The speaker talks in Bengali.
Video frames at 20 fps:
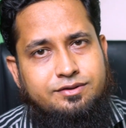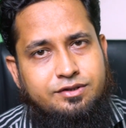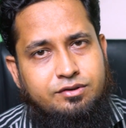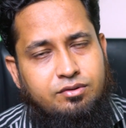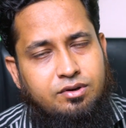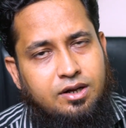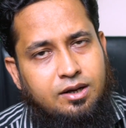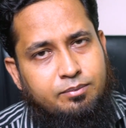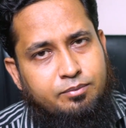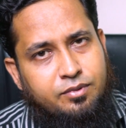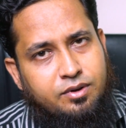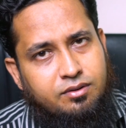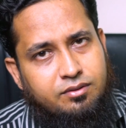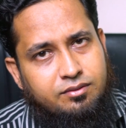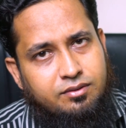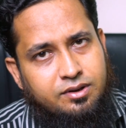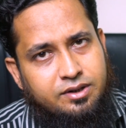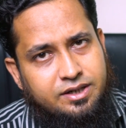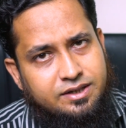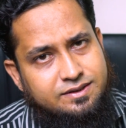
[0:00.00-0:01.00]
যেগুলো আপনার
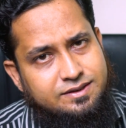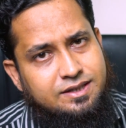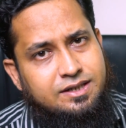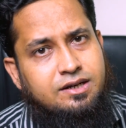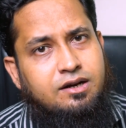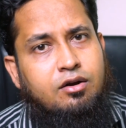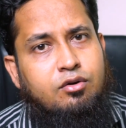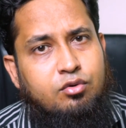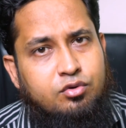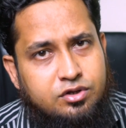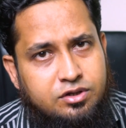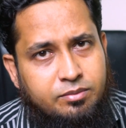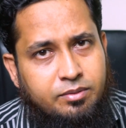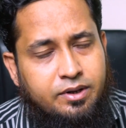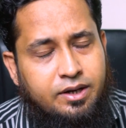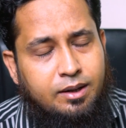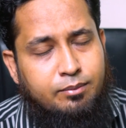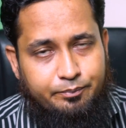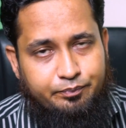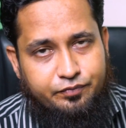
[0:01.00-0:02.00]
ক্যান্সারের কারণ হতে
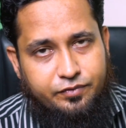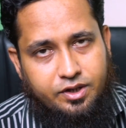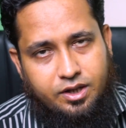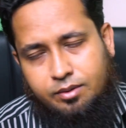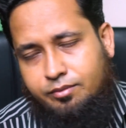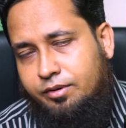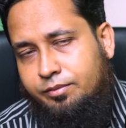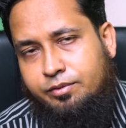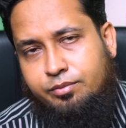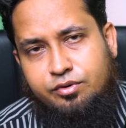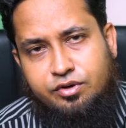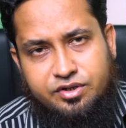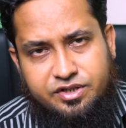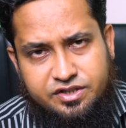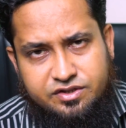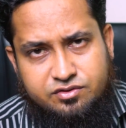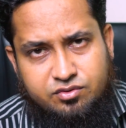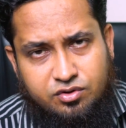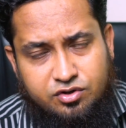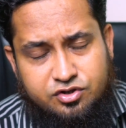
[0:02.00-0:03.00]
পারে আমরা বিভিন্ন
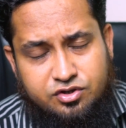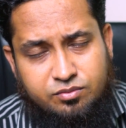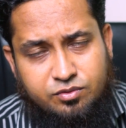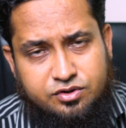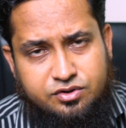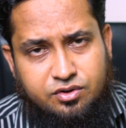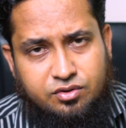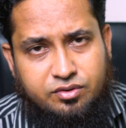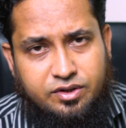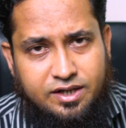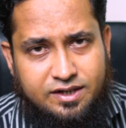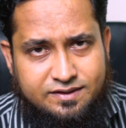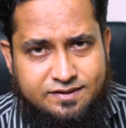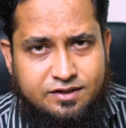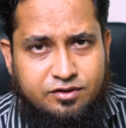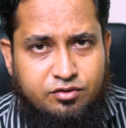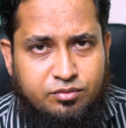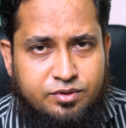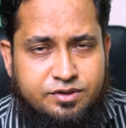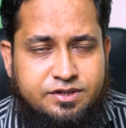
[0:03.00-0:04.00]
টেস্ট করার সময় যখন এক্স
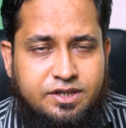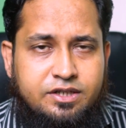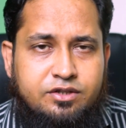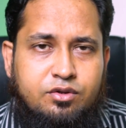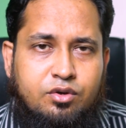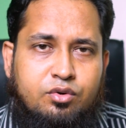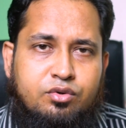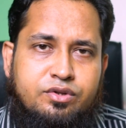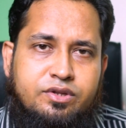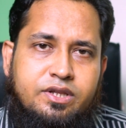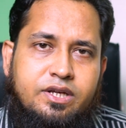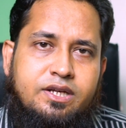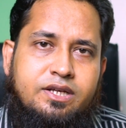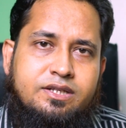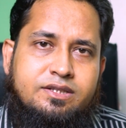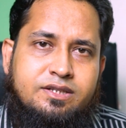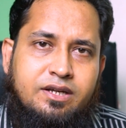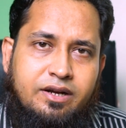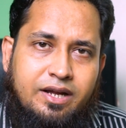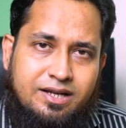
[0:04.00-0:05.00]
রুমে যাই তখন
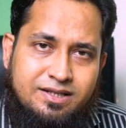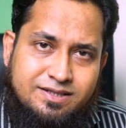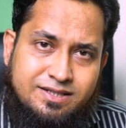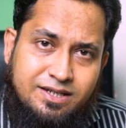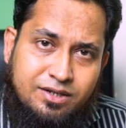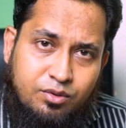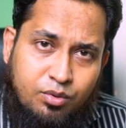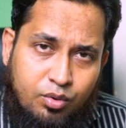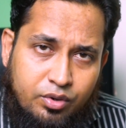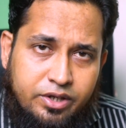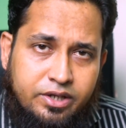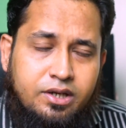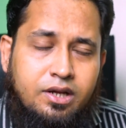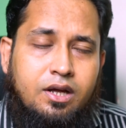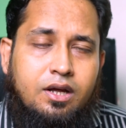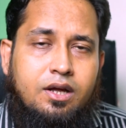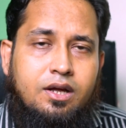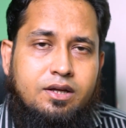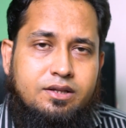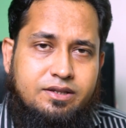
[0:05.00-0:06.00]
দেখি যারা এক্স করেন
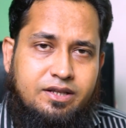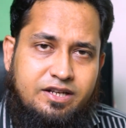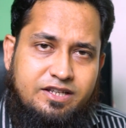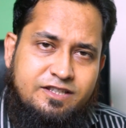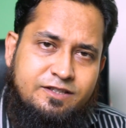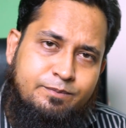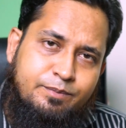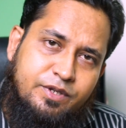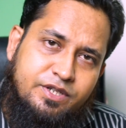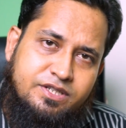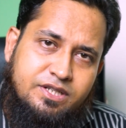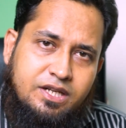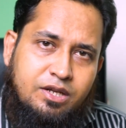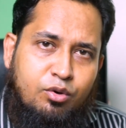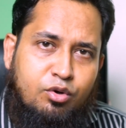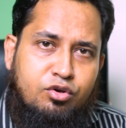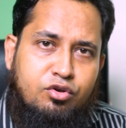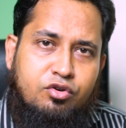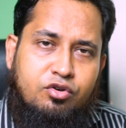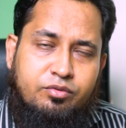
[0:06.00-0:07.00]
তারা স্পেশালি
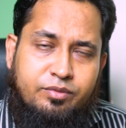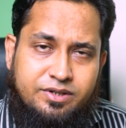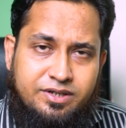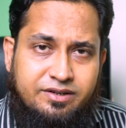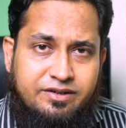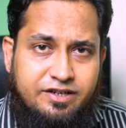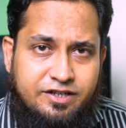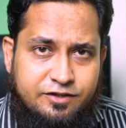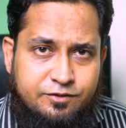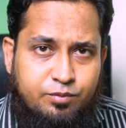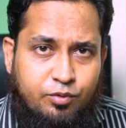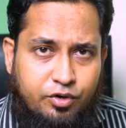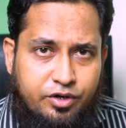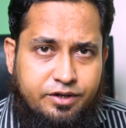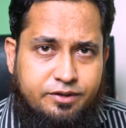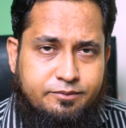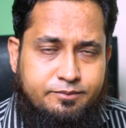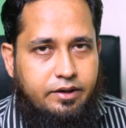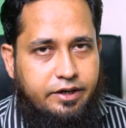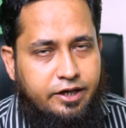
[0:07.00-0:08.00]
অন্যরকম একটা ড্রেস
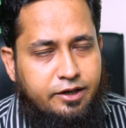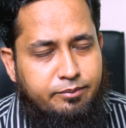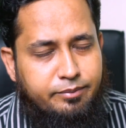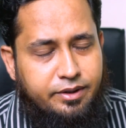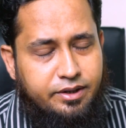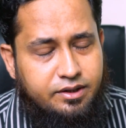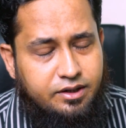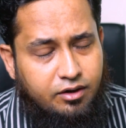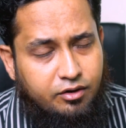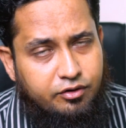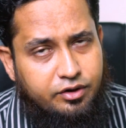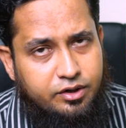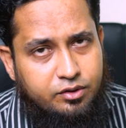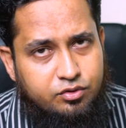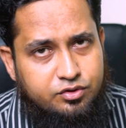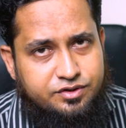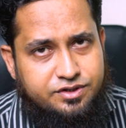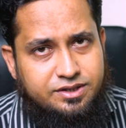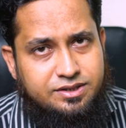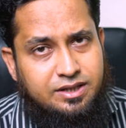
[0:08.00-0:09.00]
পরেন এর মেন কারণটাই
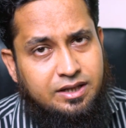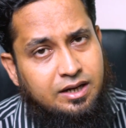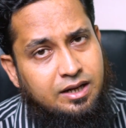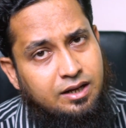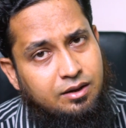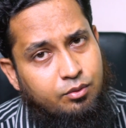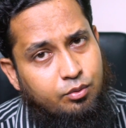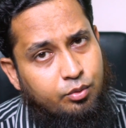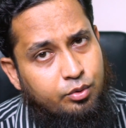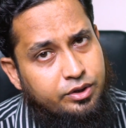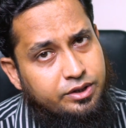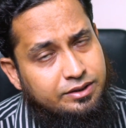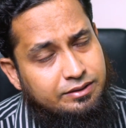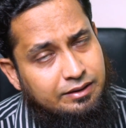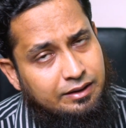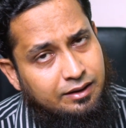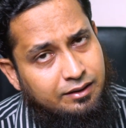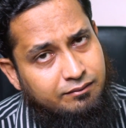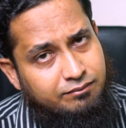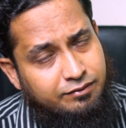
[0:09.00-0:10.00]
হচ্ছে তারা ওই
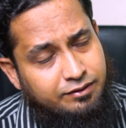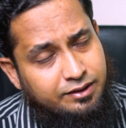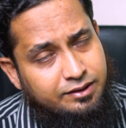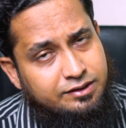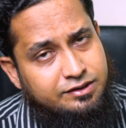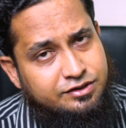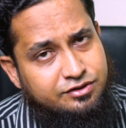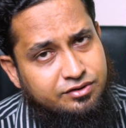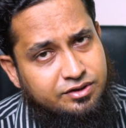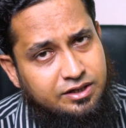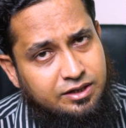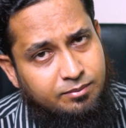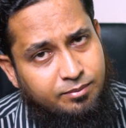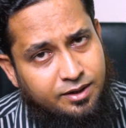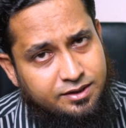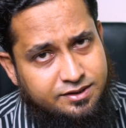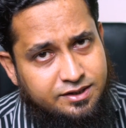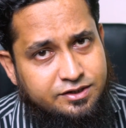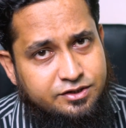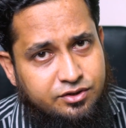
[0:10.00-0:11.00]
রেডিয়েশন থেকে
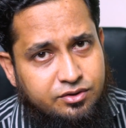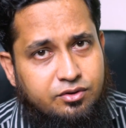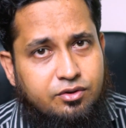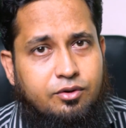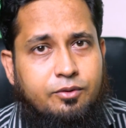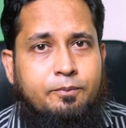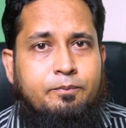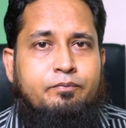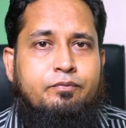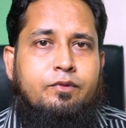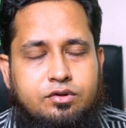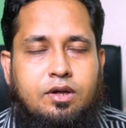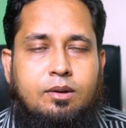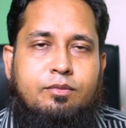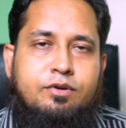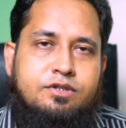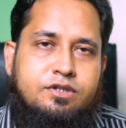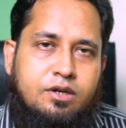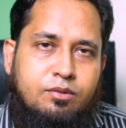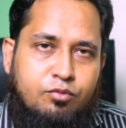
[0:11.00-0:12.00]
বাঁচার জন্য কিন্তু
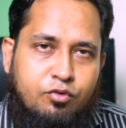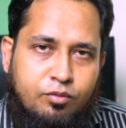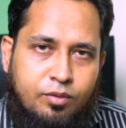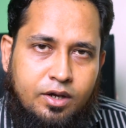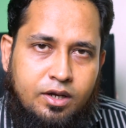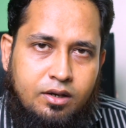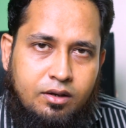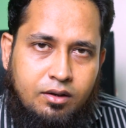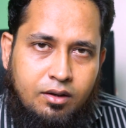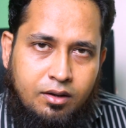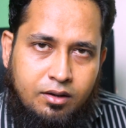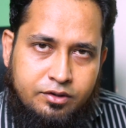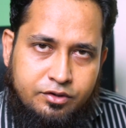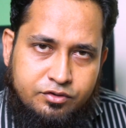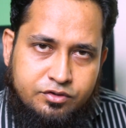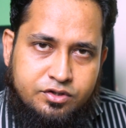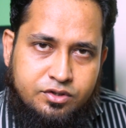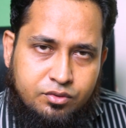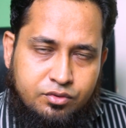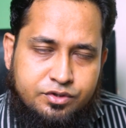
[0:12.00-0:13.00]
আমরা যারা মোবাইল
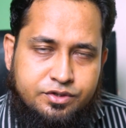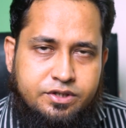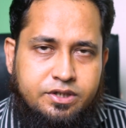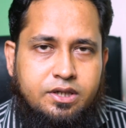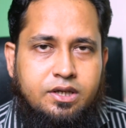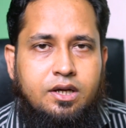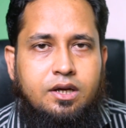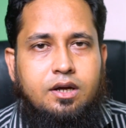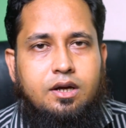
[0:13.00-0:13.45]
ইউজ করছি